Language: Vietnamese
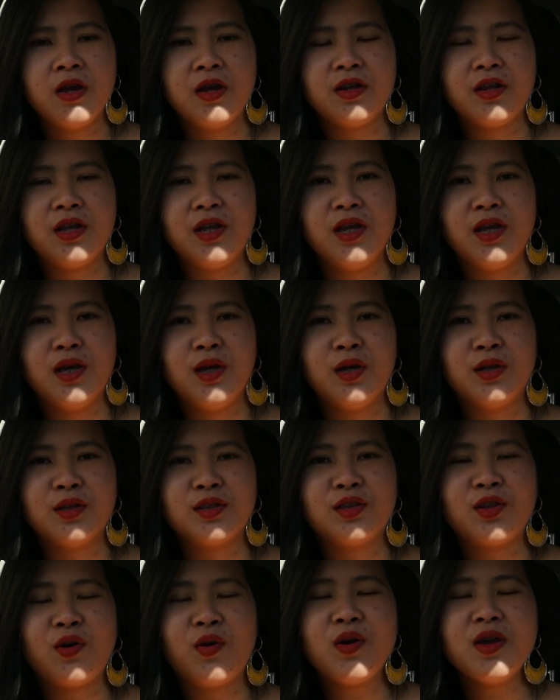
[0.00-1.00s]
Thì
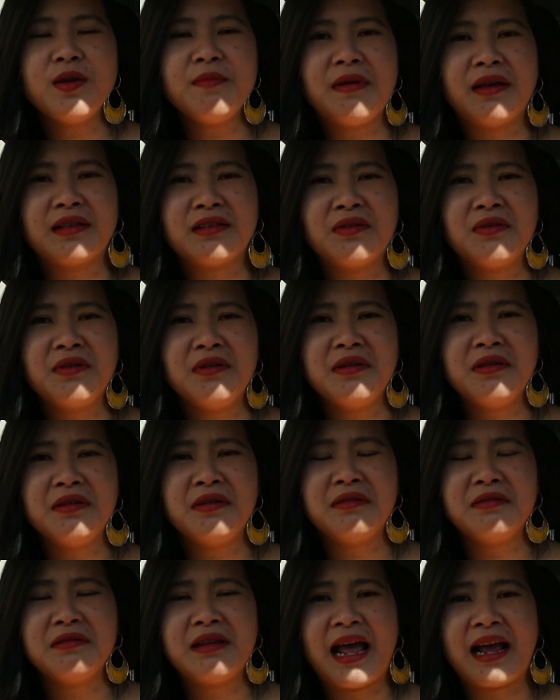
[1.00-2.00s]
tối mà tao nói
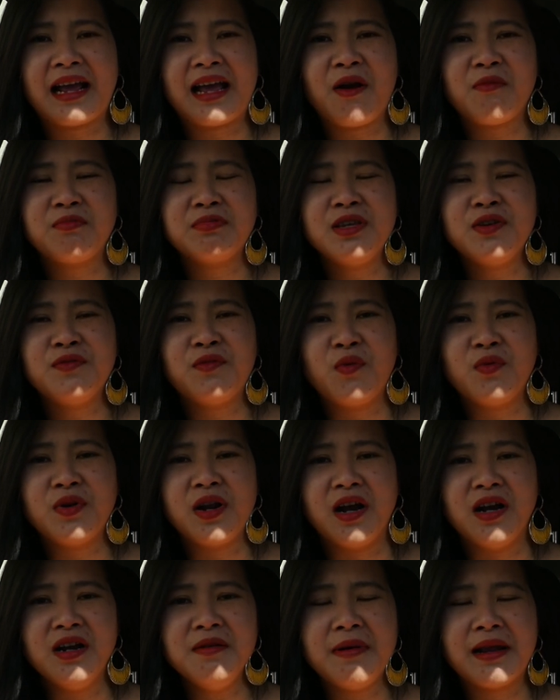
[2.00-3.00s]
đàn ông với phụ
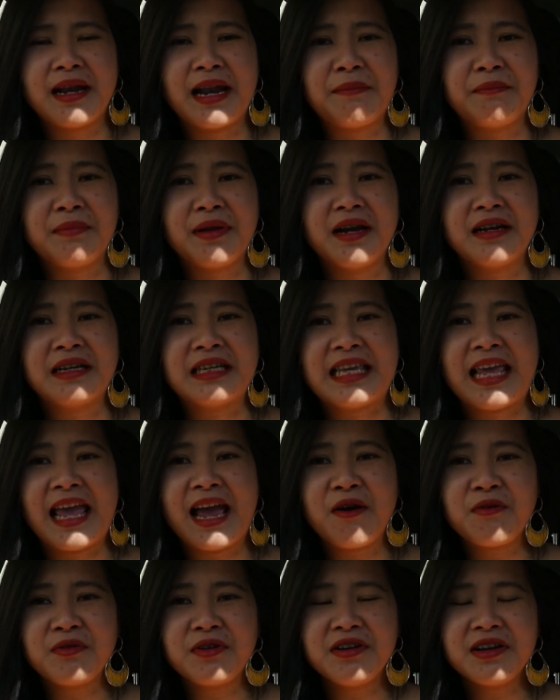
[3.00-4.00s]
nữ mà nằm gần
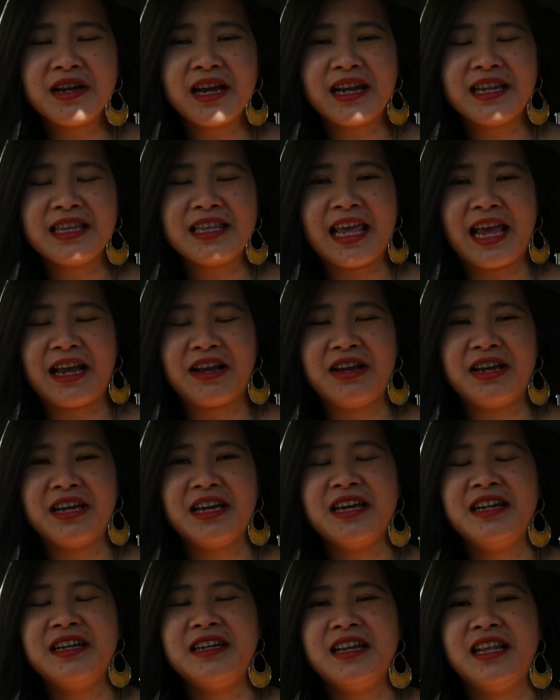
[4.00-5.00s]
nhau nữa, cái anh chàng người
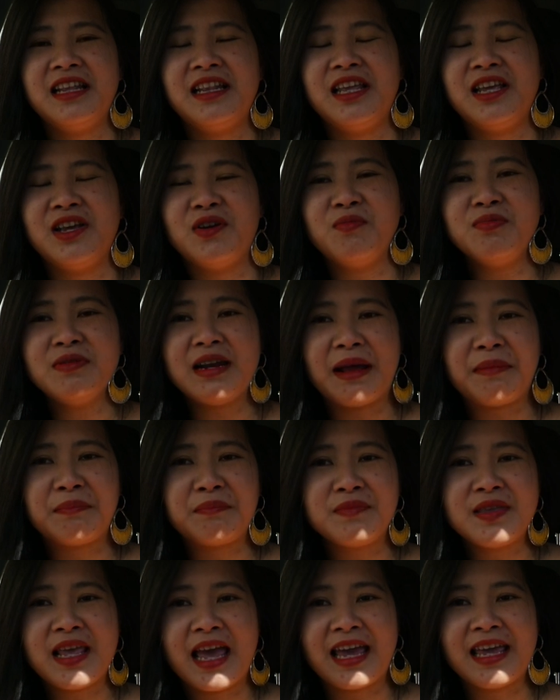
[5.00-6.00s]
Kinh này thì cũng
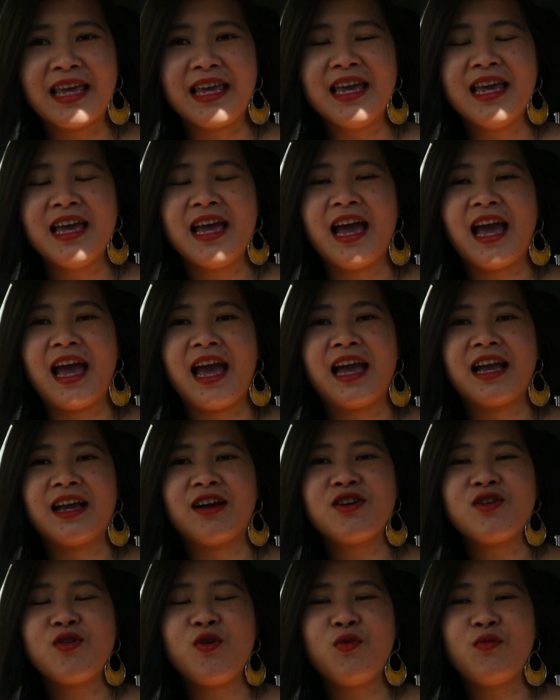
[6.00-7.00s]
nằm vậy à,
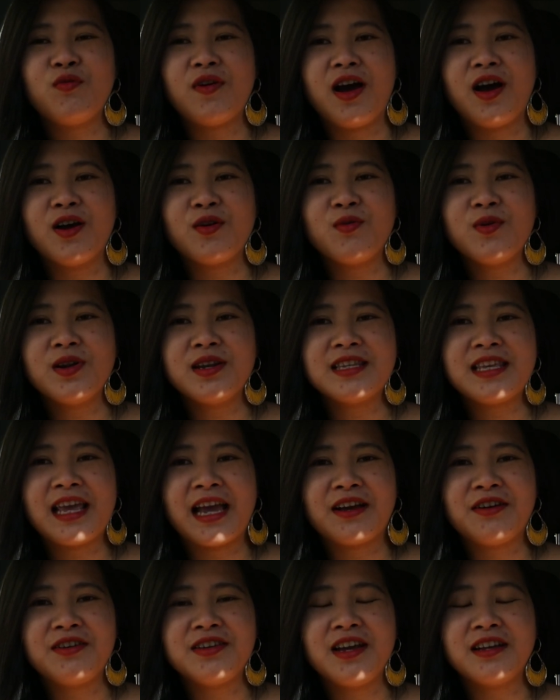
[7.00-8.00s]
có cô vợ của anh
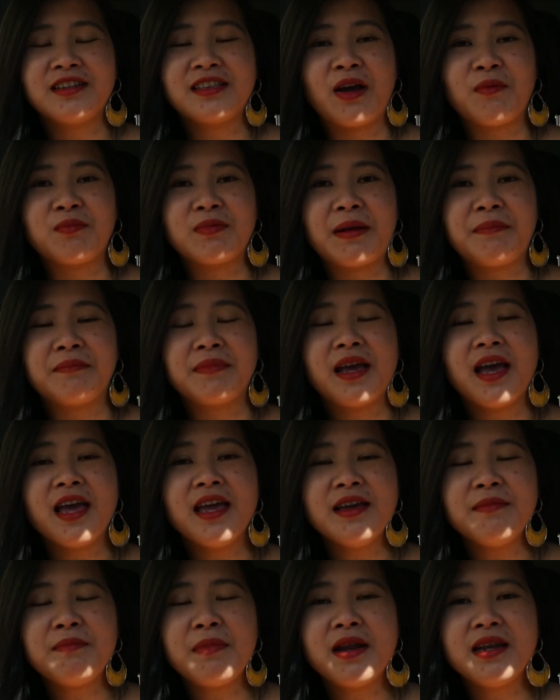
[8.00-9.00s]
chàng người dân tộc nằm kế
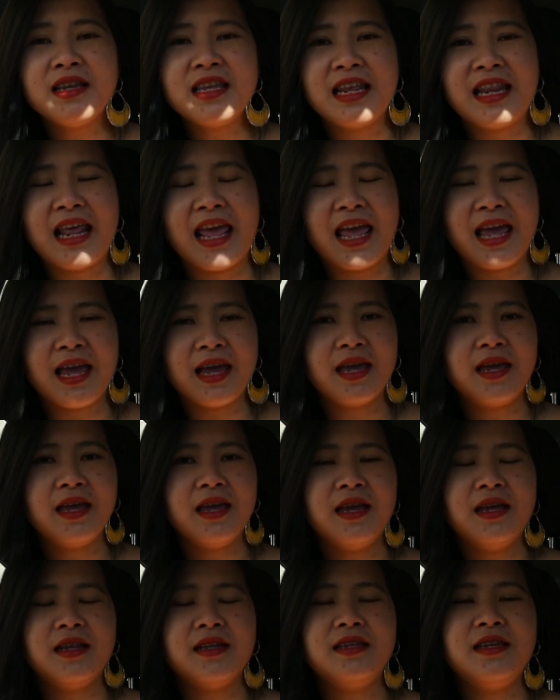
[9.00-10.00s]
bên gì nè.
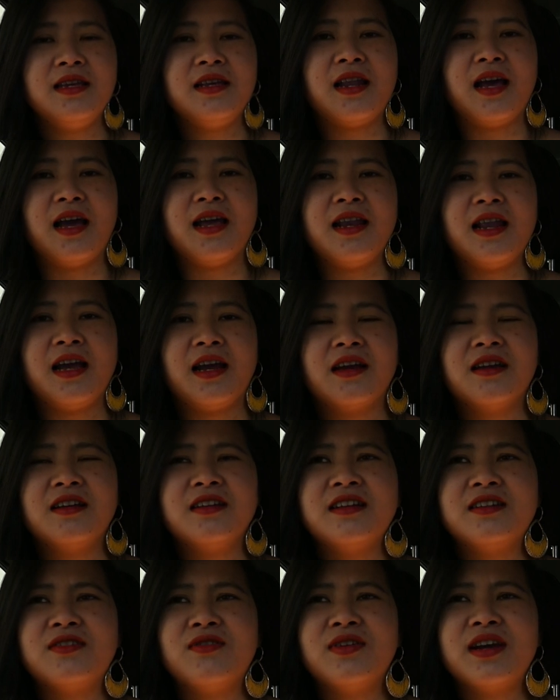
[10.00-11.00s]
Với lại là
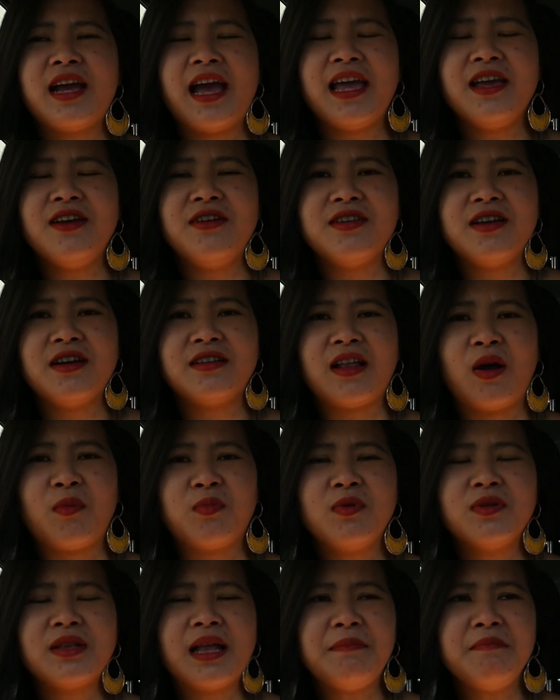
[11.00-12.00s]
con gái người dân tộc
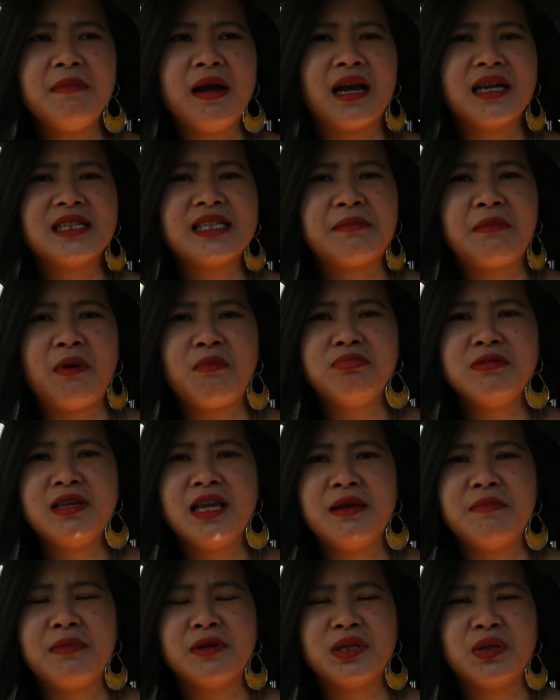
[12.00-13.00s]
nó tắm bằng cái xà bông
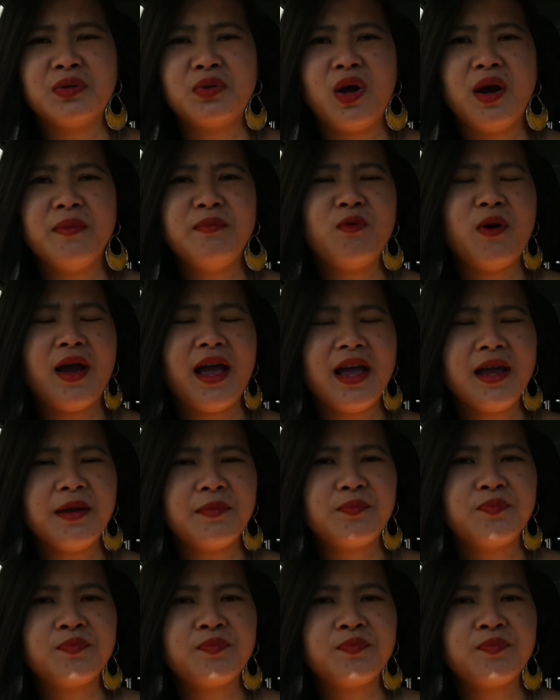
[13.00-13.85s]
gì mà sao thơm quá.